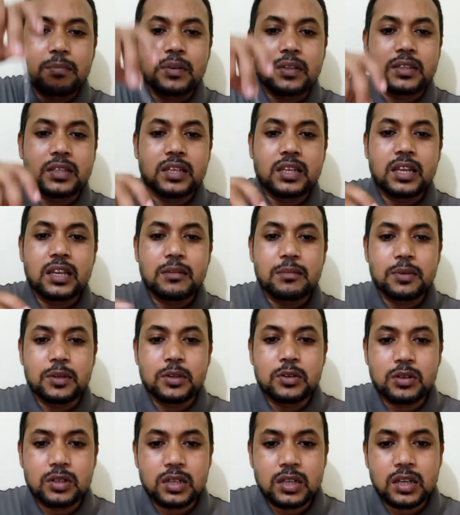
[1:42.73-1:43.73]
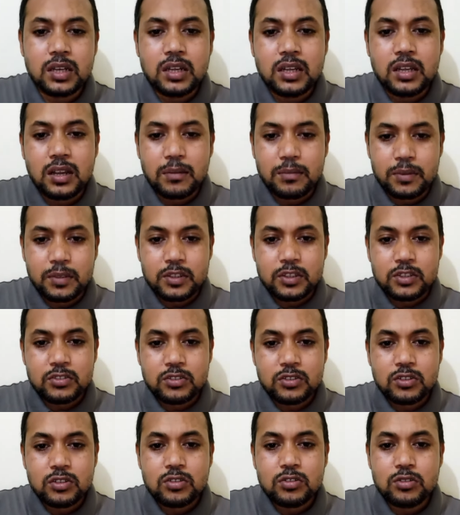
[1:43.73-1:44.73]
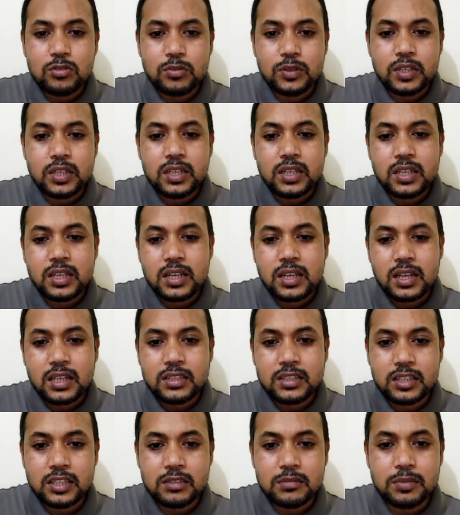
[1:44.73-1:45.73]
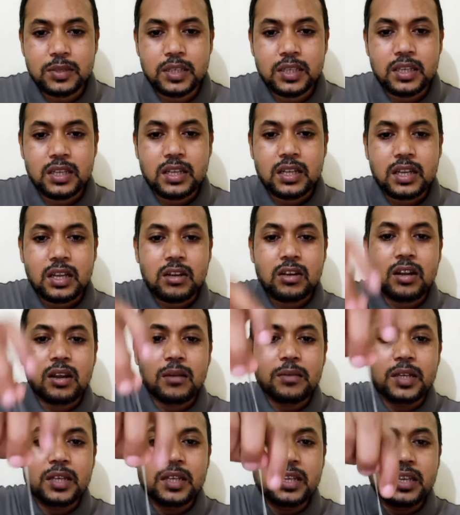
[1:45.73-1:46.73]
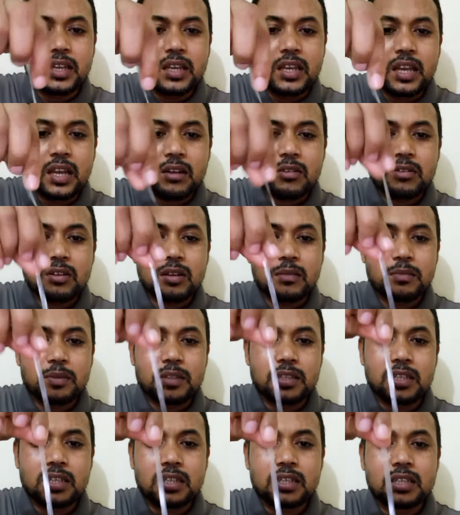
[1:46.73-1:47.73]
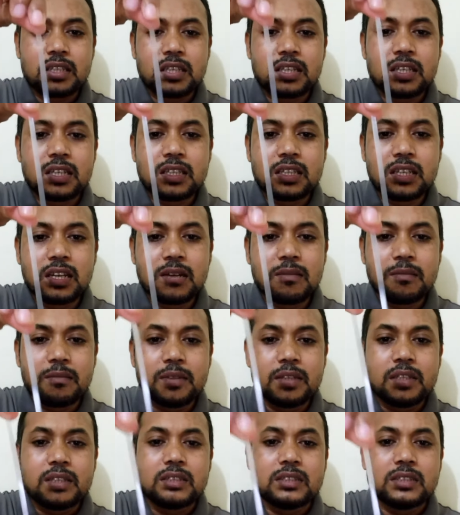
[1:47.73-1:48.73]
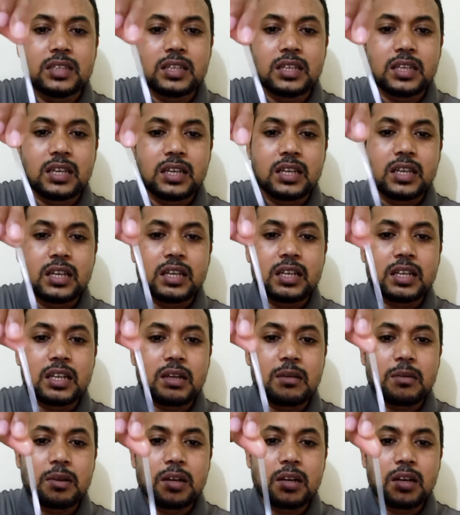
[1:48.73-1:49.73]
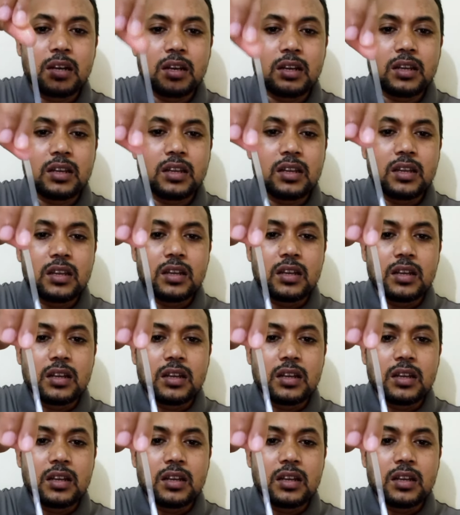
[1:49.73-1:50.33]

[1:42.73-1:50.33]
আপনাদের এই ভিডিওটা আপনাদের জন্য খুবই কাজে আসবে কারণ আমি এখন আপনাদেরকে দেখিয়ে দিলাম যে এটাকে বলা হয়